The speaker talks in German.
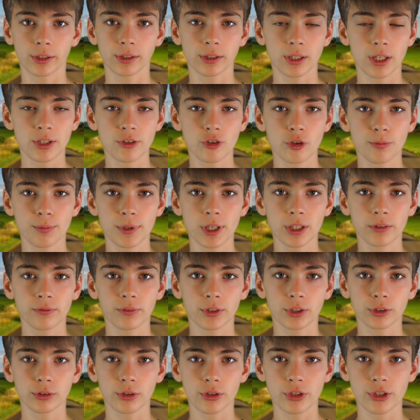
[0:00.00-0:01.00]
Das Objekt
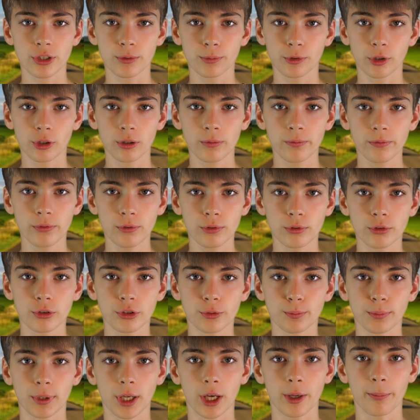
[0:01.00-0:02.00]
wird trotzdem noch im
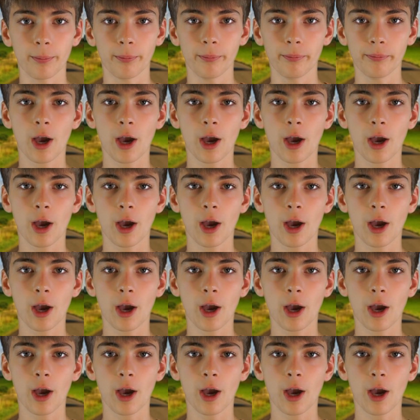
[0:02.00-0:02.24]
Fokus bleiben.